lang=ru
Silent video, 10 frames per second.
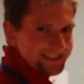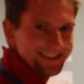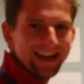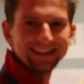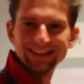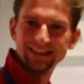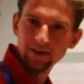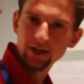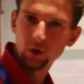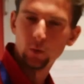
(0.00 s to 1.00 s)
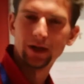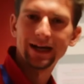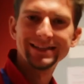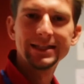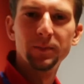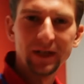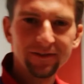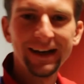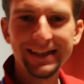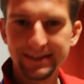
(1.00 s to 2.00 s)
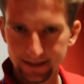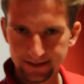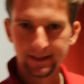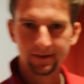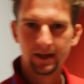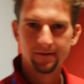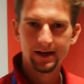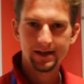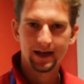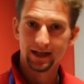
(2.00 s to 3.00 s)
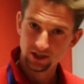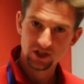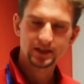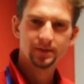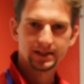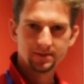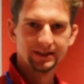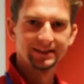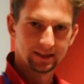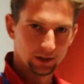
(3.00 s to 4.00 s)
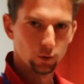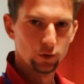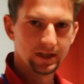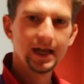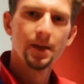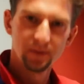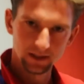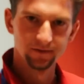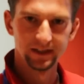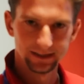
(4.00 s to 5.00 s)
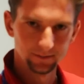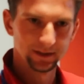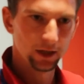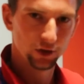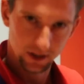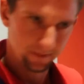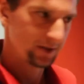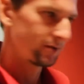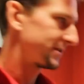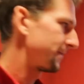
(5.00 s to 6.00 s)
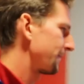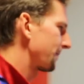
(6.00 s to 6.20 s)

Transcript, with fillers: За этой дверью проходили предварительные соревнования, а сейчас спортсмены тренируются перед выходом на дорожки. Пойдемте.